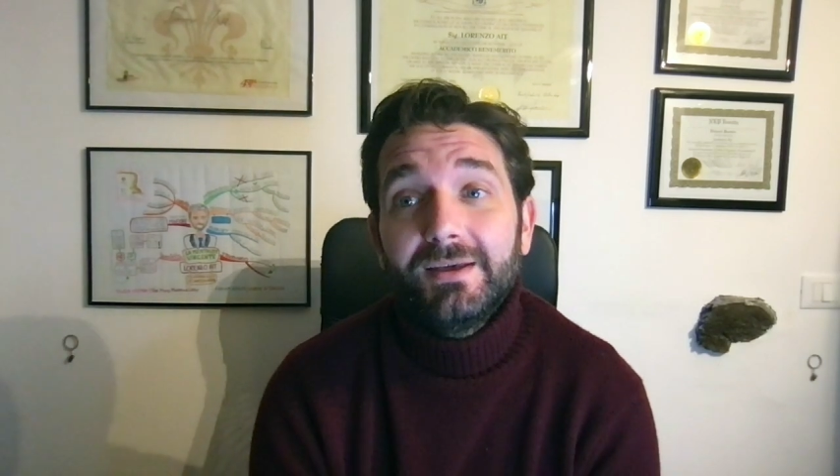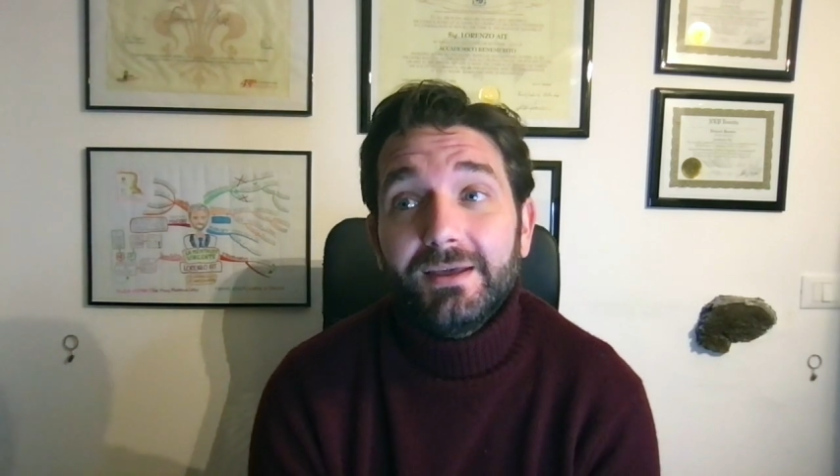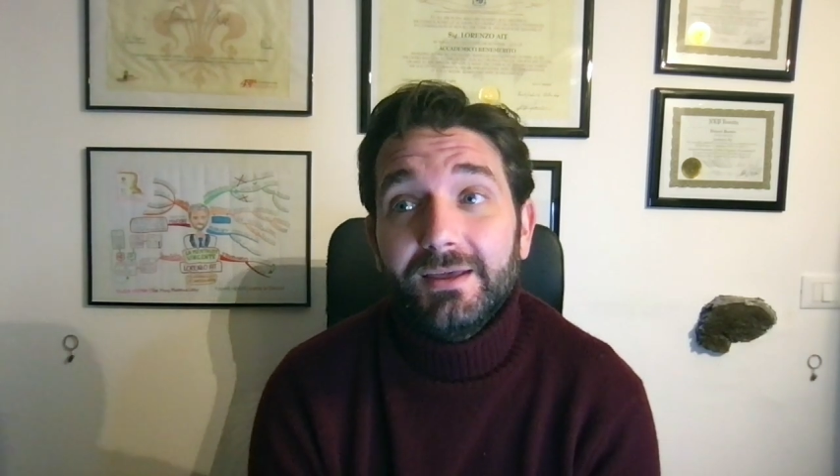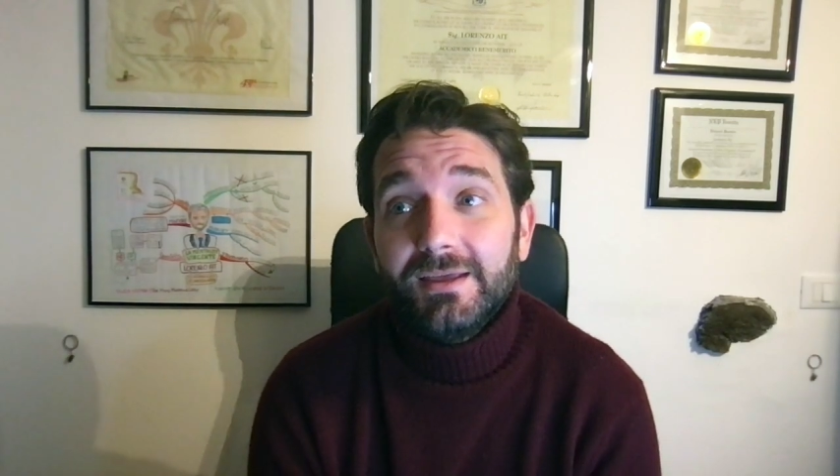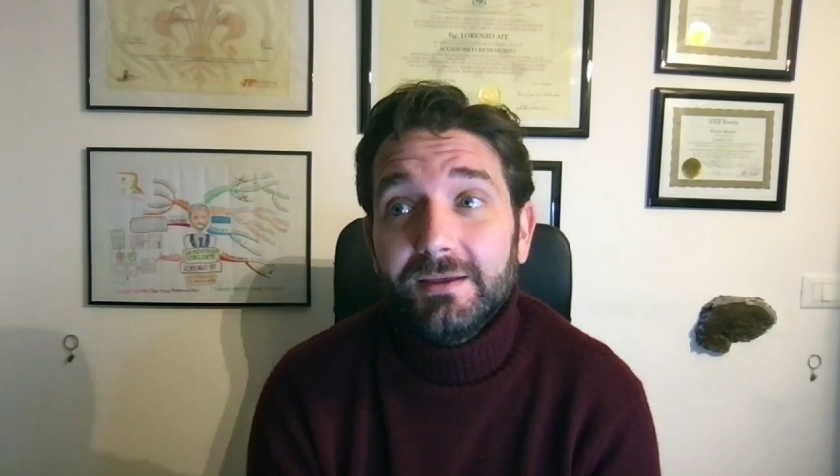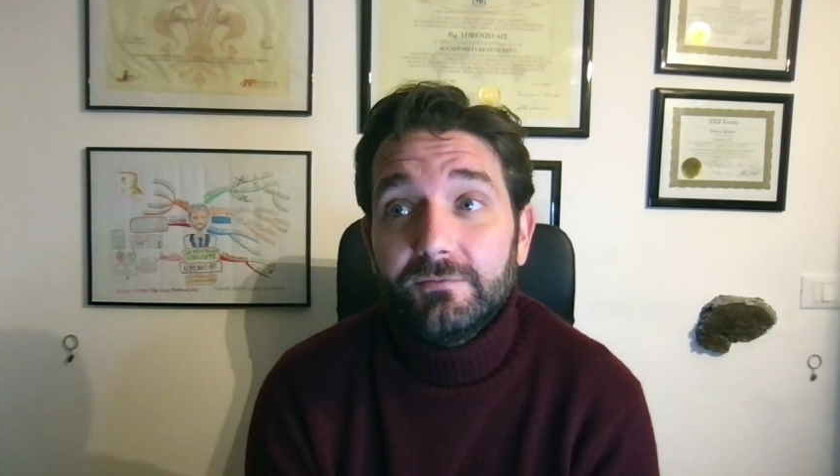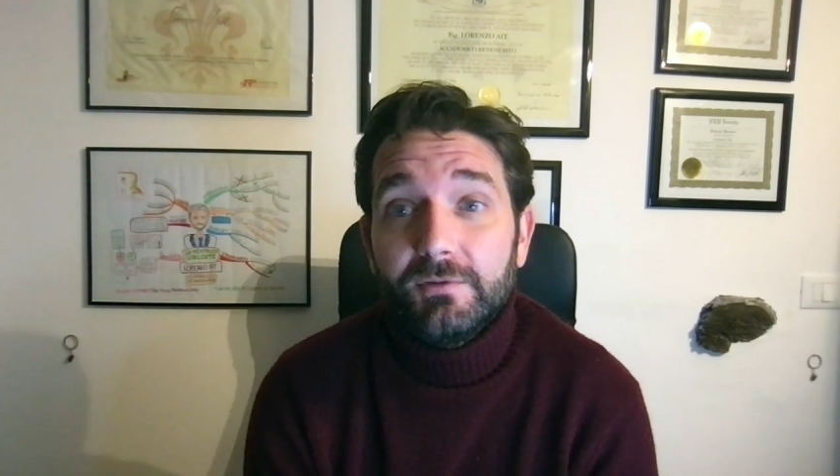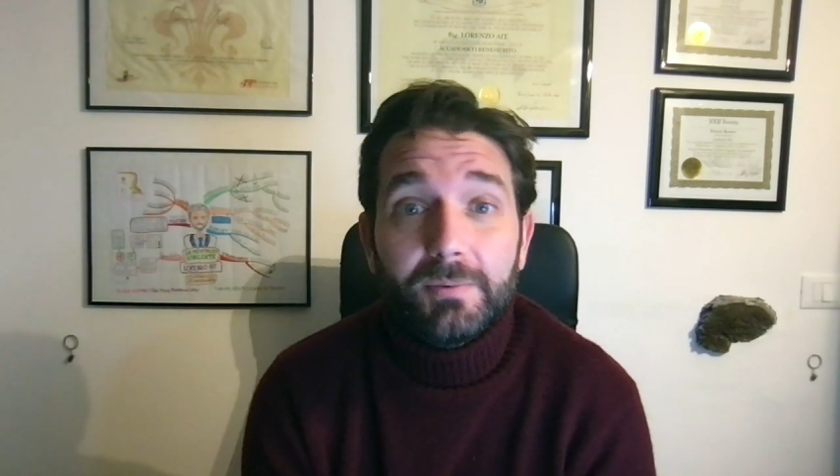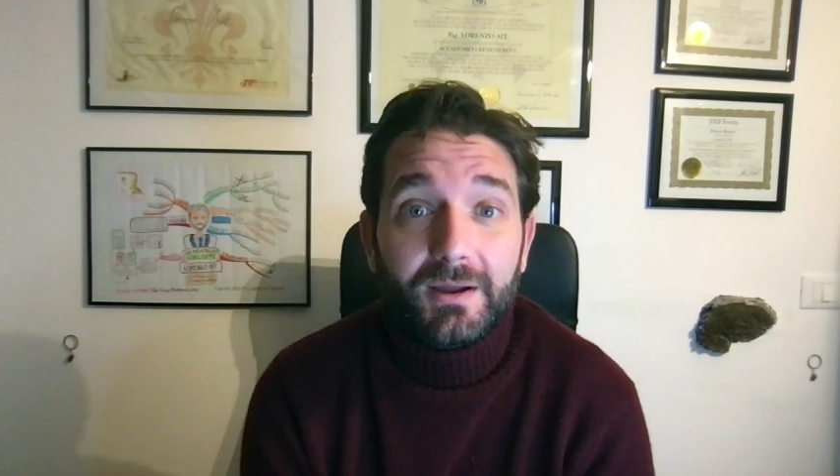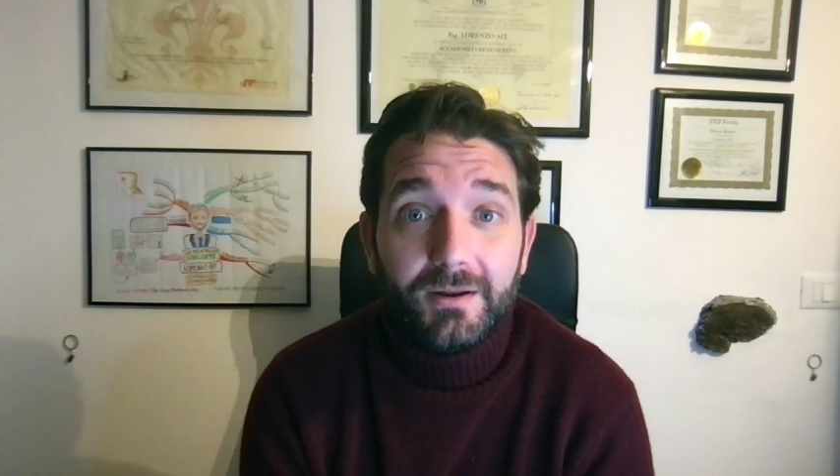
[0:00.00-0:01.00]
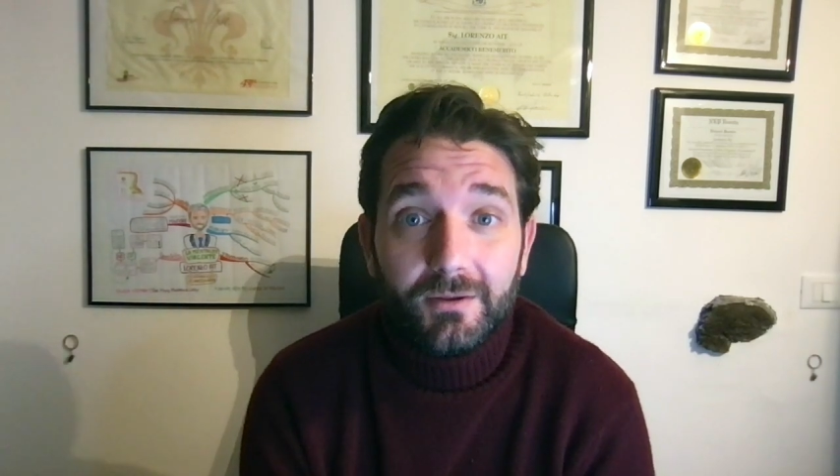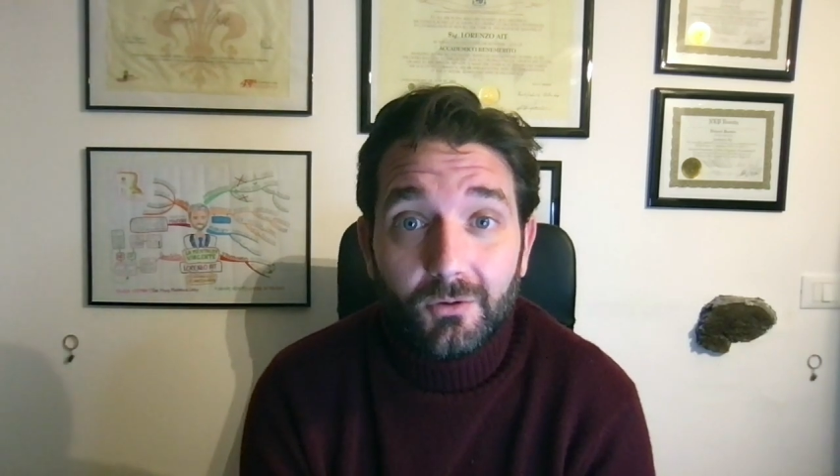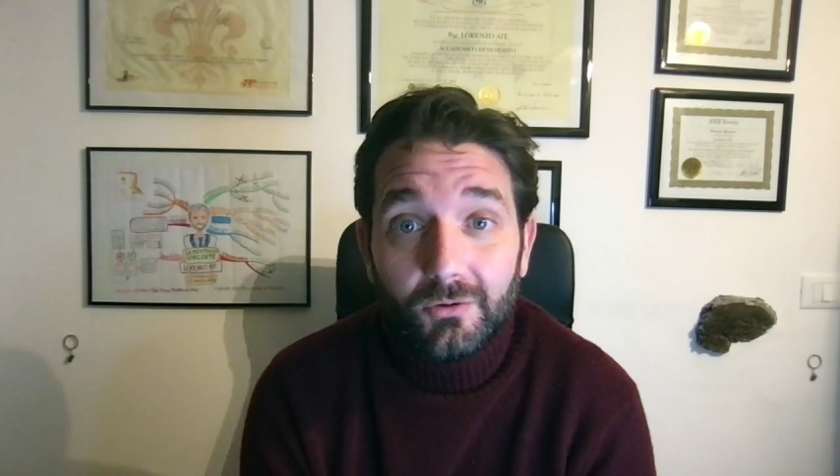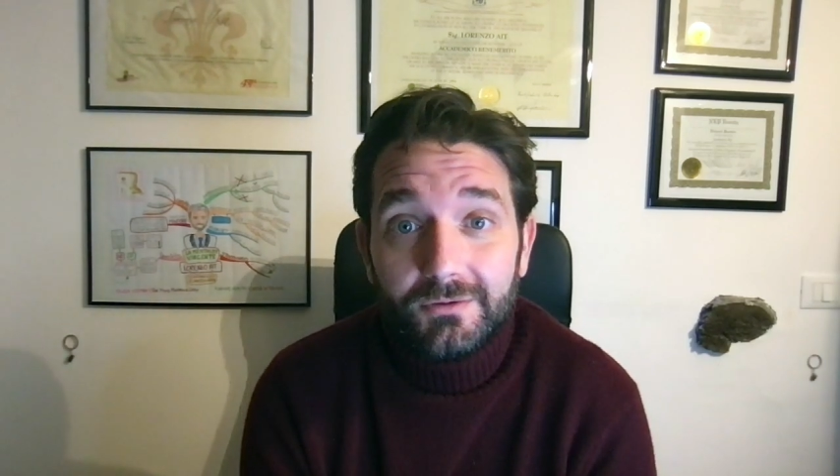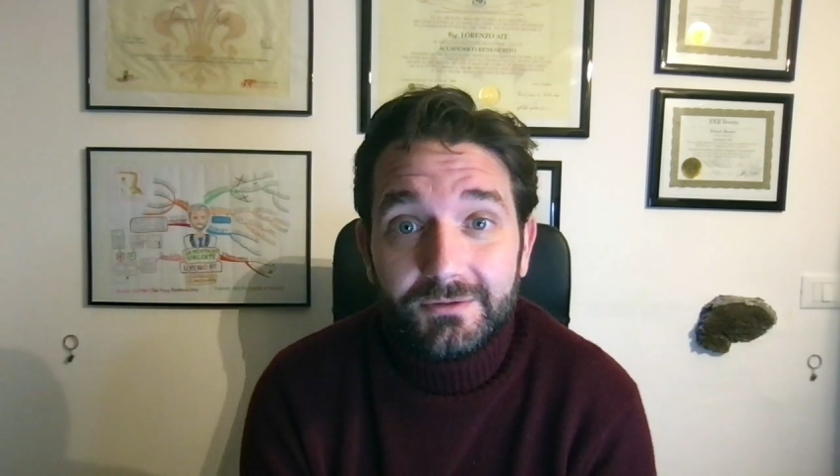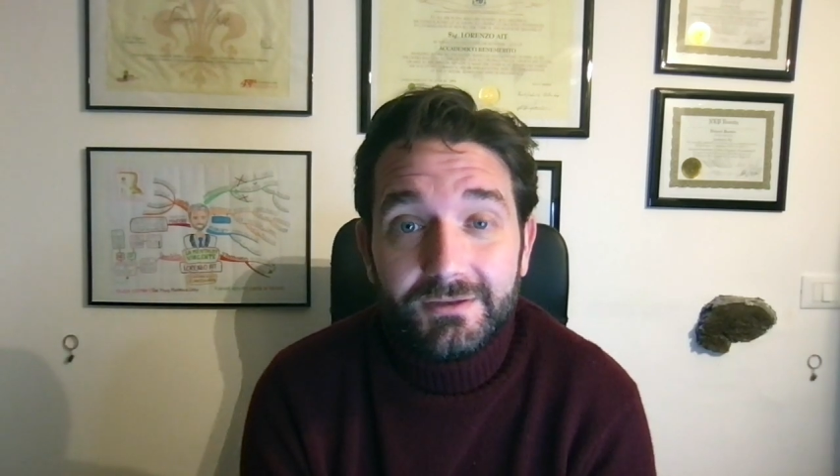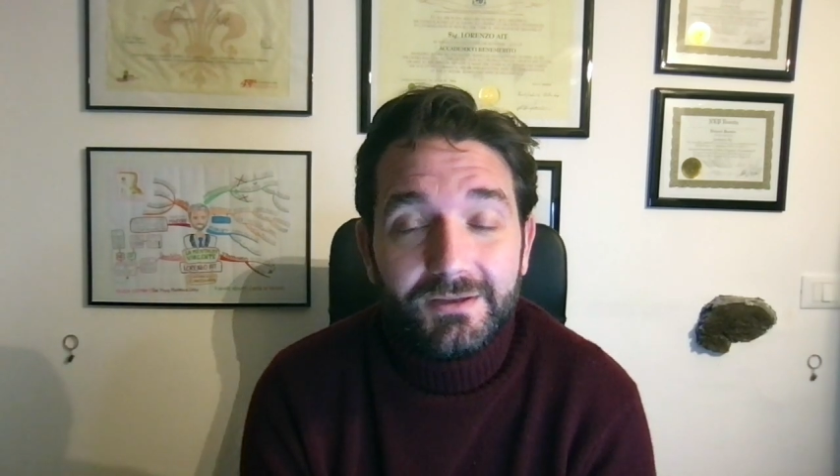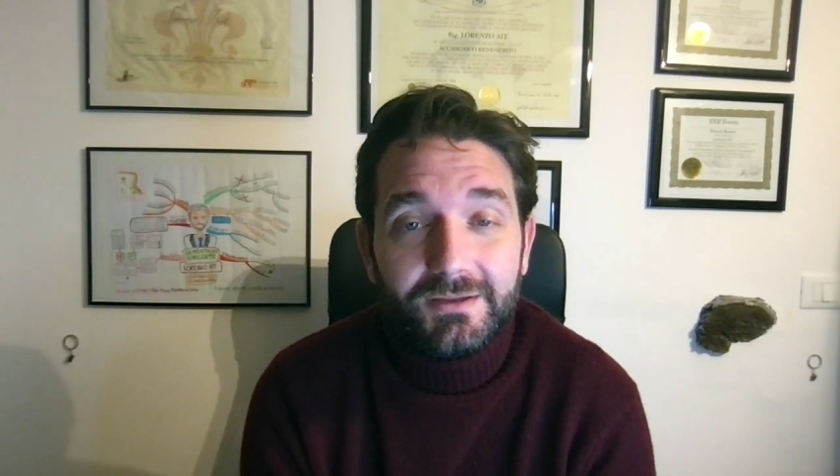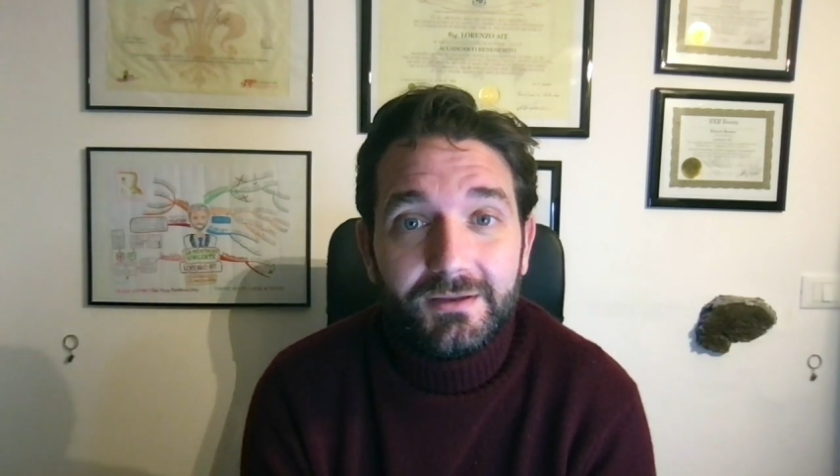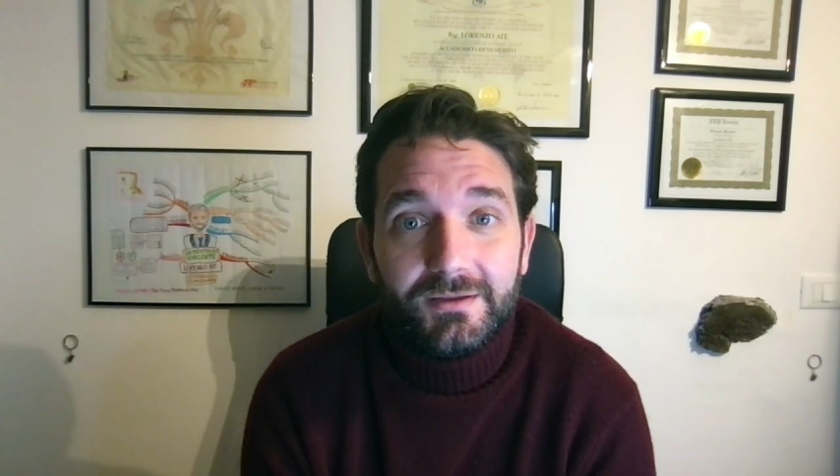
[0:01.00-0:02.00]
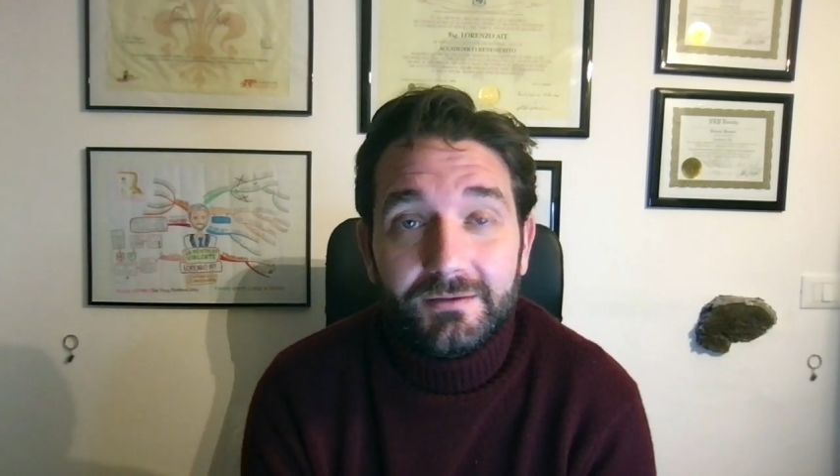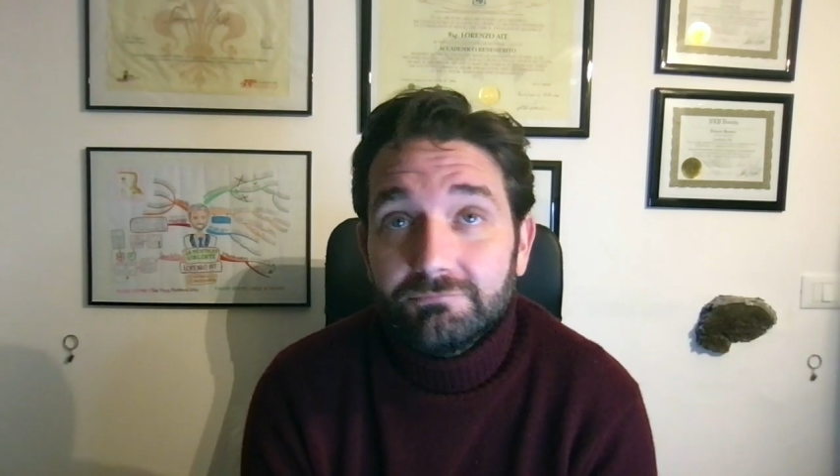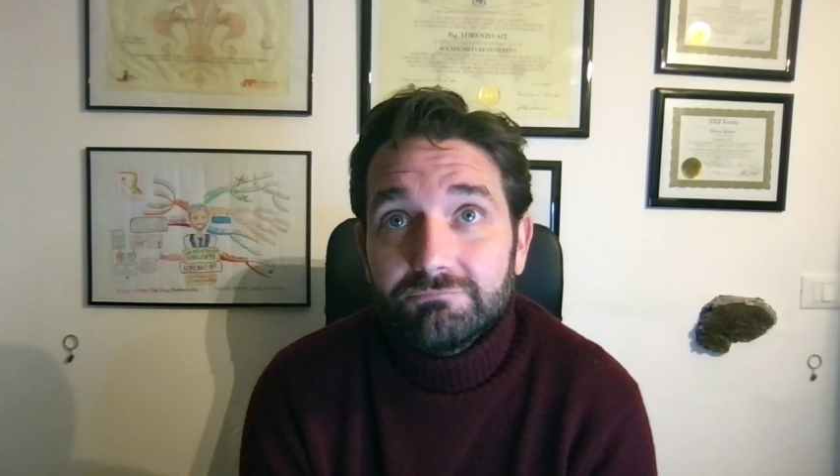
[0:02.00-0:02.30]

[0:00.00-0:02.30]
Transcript: e vi parlerò di